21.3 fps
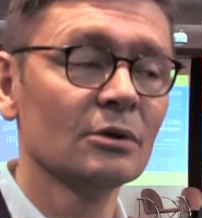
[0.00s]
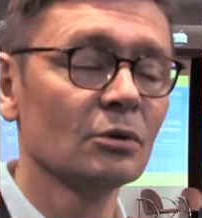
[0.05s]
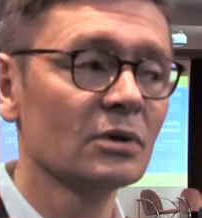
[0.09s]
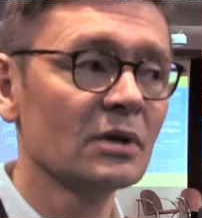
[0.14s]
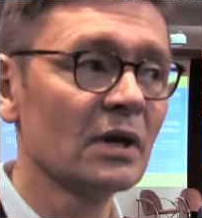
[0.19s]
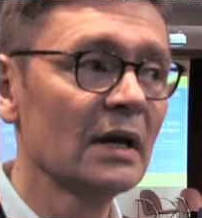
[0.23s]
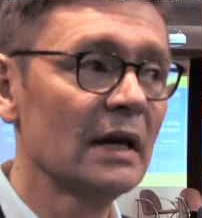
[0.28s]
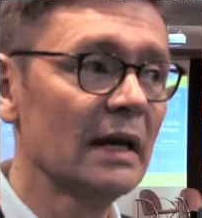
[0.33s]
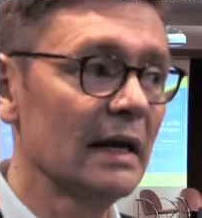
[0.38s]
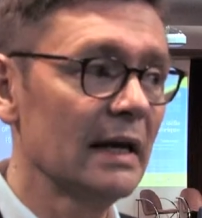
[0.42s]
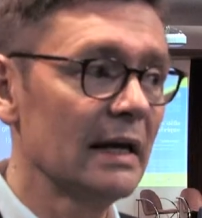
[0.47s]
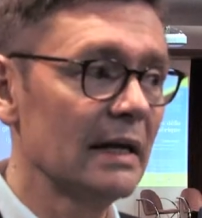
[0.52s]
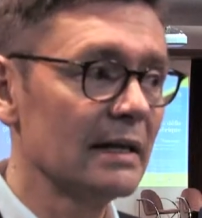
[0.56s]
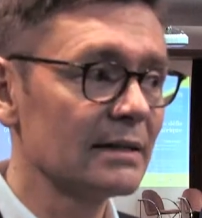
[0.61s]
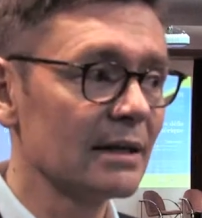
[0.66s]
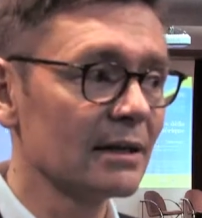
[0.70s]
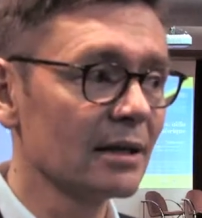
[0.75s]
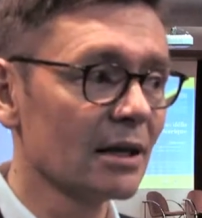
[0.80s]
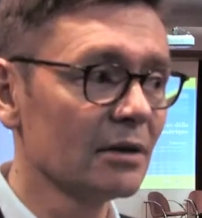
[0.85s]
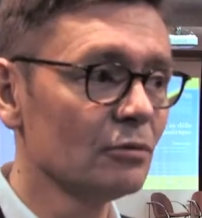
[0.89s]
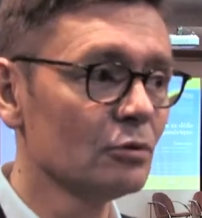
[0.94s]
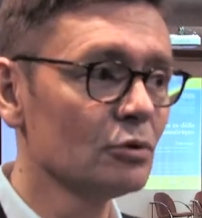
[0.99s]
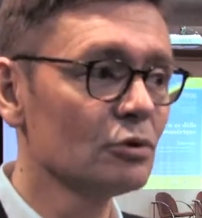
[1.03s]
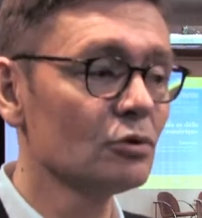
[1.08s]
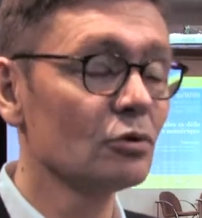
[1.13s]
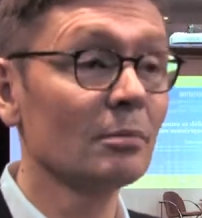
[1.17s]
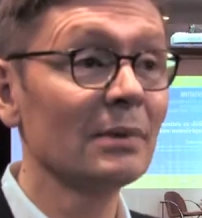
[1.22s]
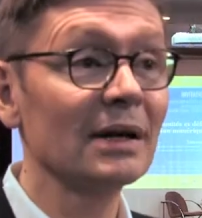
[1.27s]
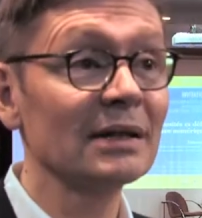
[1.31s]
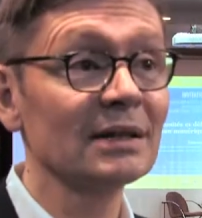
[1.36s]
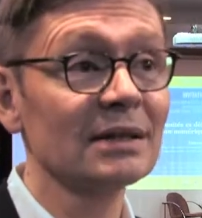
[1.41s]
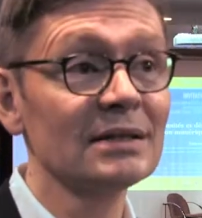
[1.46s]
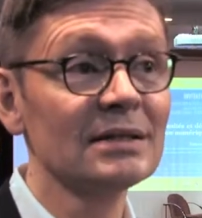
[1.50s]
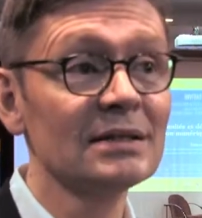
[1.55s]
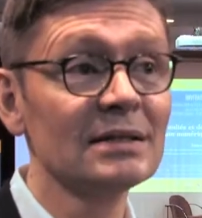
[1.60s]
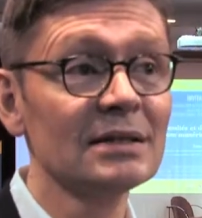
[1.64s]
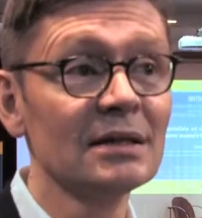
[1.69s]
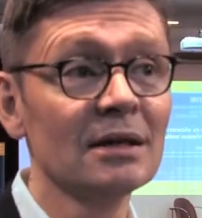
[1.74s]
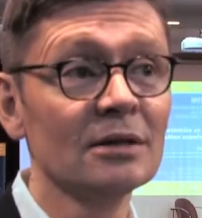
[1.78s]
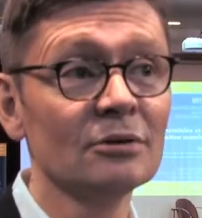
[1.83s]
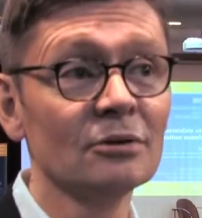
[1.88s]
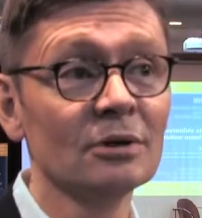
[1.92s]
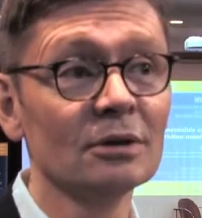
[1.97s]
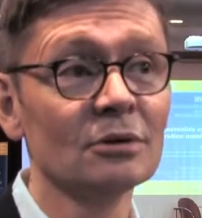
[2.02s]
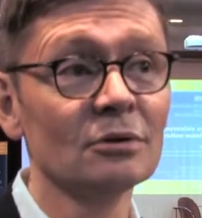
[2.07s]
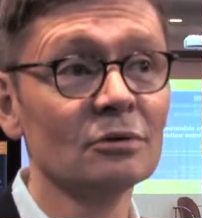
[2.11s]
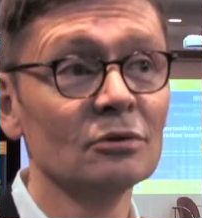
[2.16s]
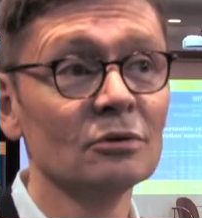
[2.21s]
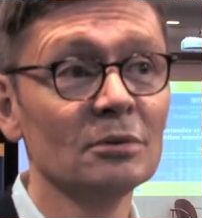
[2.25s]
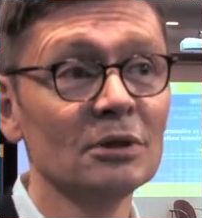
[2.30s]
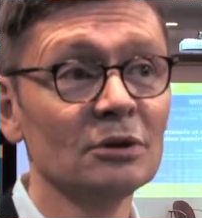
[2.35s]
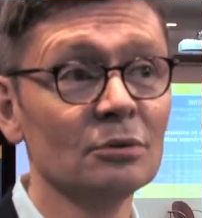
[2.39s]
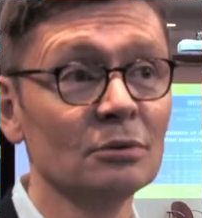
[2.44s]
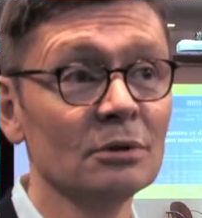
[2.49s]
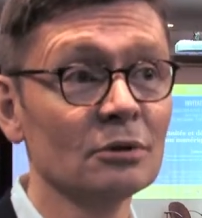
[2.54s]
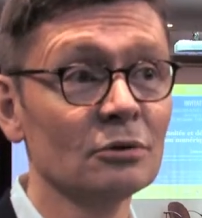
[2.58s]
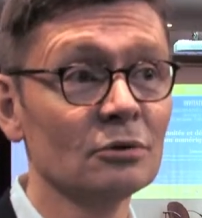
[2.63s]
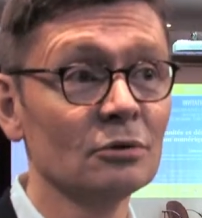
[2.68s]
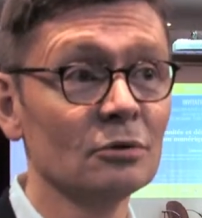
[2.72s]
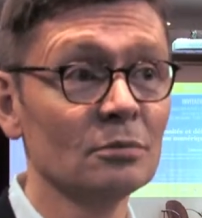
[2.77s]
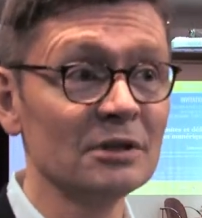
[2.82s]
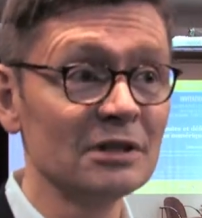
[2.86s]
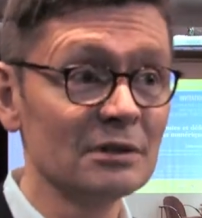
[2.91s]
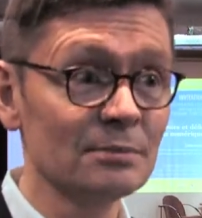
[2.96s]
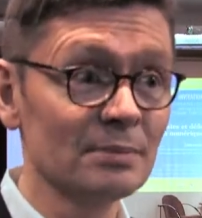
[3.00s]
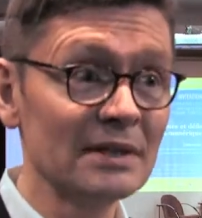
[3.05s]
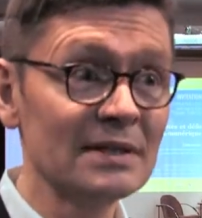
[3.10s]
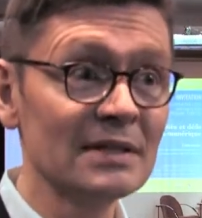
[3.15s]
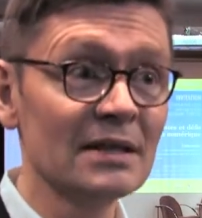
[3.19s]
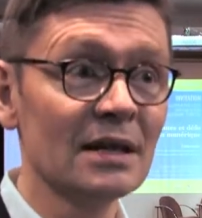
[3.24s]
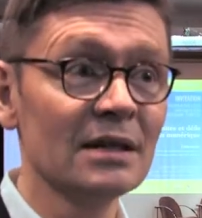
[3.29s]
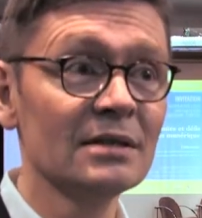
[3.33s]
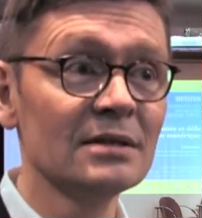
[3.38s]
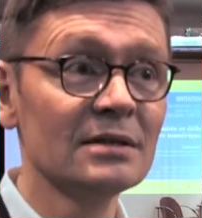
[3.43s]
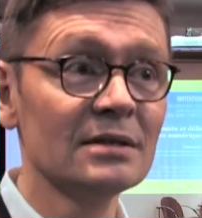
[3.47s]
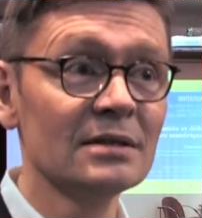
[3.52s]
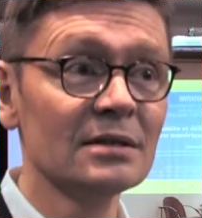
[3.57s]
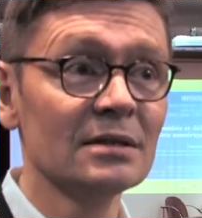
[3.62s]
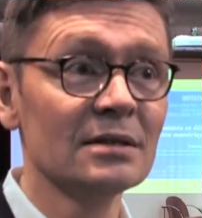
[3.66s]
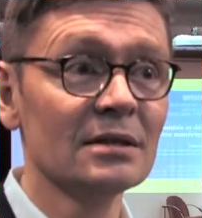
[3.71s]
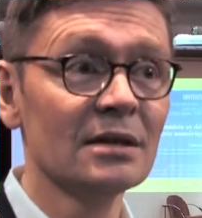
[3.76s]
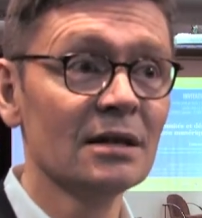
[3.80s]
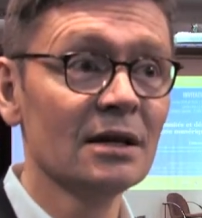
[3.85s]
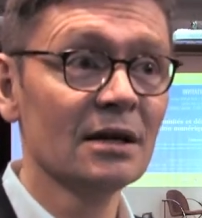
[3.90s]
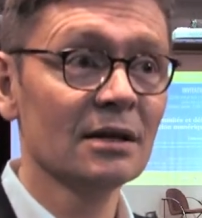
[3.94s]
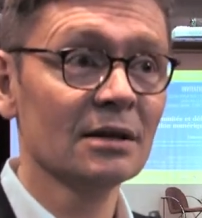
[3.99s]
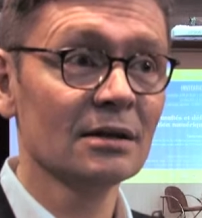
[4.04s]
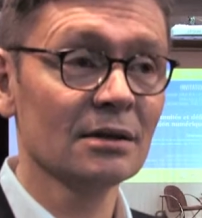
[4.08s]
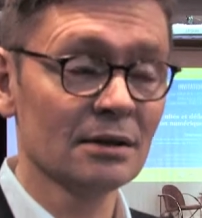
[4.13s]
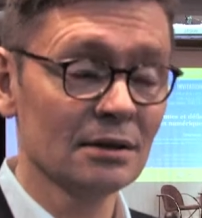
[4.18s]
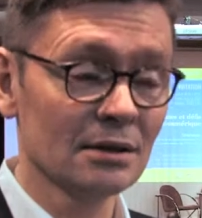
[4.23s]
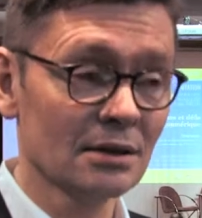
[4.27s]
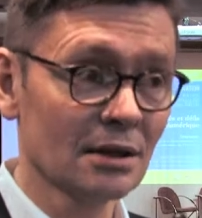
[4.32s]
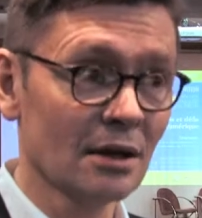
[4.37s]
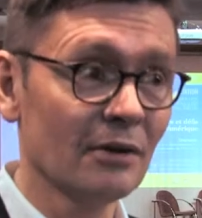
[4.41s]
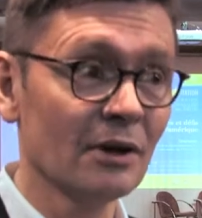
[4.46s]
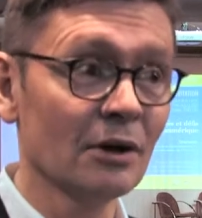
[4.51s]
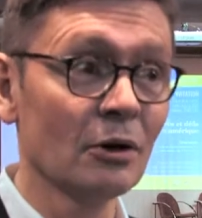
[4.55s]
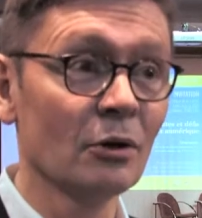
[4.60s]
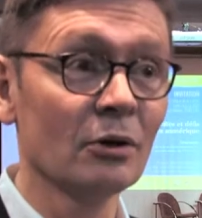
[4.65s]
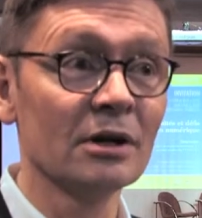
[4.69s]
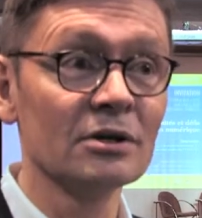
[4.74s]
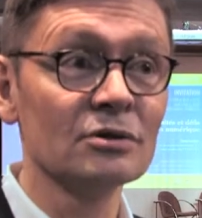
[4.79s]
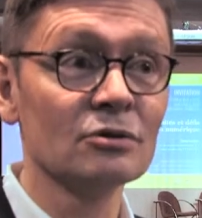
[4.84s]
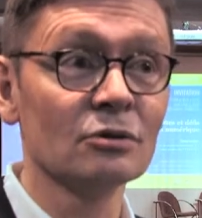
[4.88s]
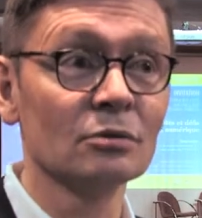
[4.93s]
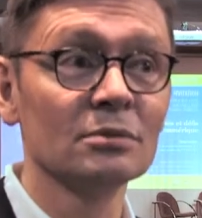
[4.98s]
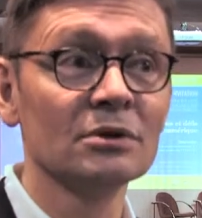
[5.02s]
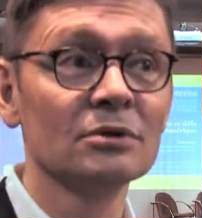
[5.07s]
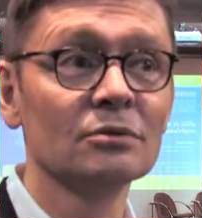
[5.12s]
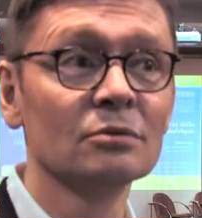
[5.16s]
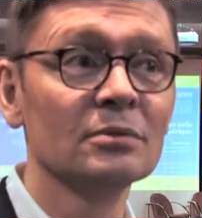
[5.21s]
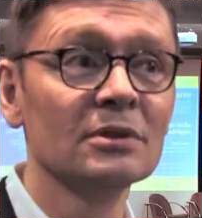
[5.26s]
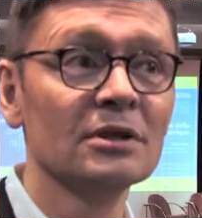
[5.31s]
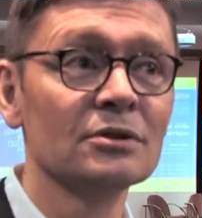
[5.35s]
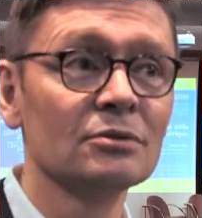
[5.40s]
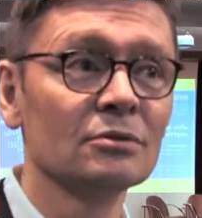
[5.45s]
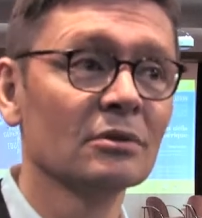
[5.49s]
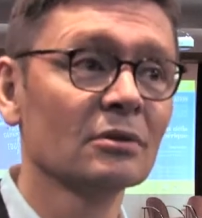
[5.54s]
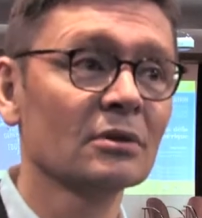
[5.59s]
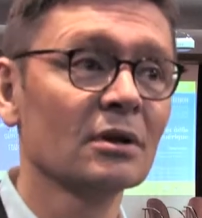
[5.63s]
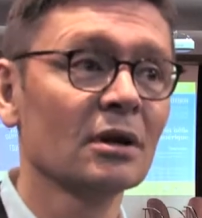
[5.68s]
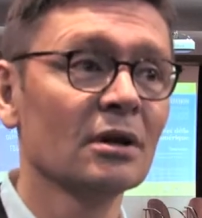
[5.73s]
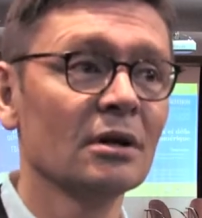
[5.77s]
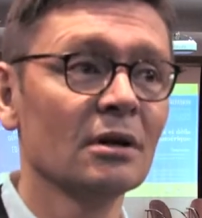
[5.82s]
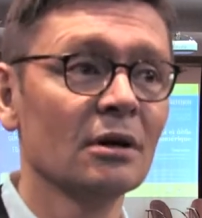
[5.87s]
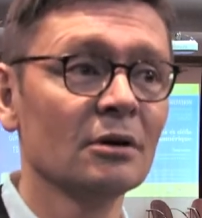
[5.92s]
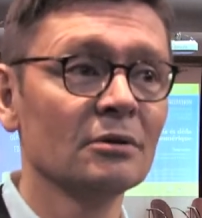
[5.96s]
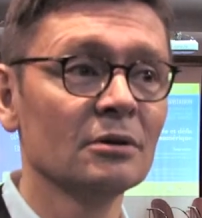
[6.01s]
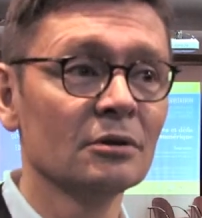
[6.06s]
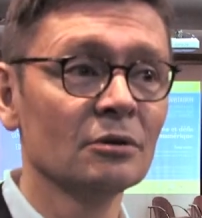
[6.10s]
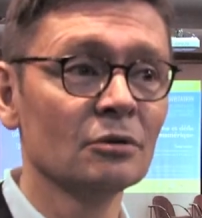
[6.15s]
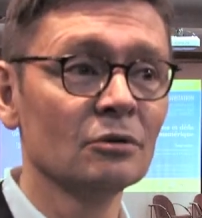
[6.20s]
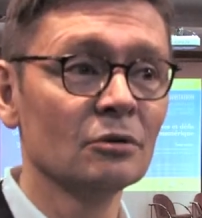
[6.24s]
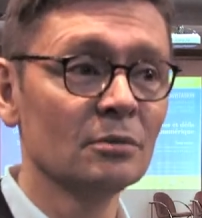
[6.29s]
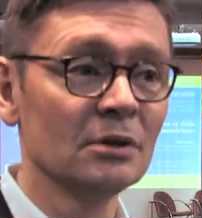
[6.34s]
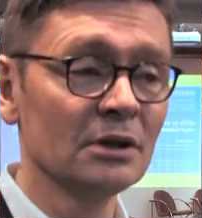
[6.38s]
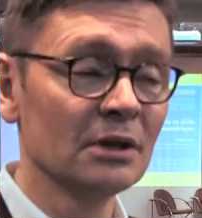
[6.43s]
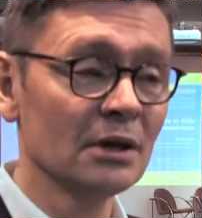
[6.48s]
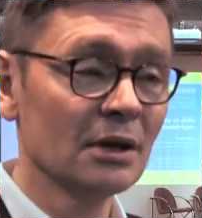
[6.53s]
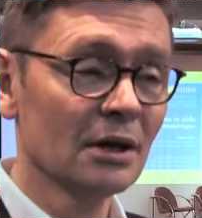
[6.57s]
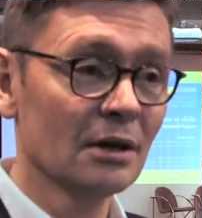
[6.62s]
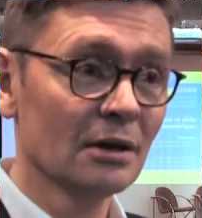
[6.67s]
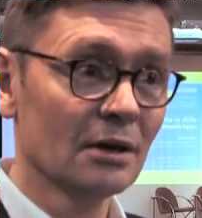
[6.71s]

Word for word: Donc cette révolution matricielle de l'économie, d'une économie spécialisée qui travaille en relation B2B une entre elles à une économie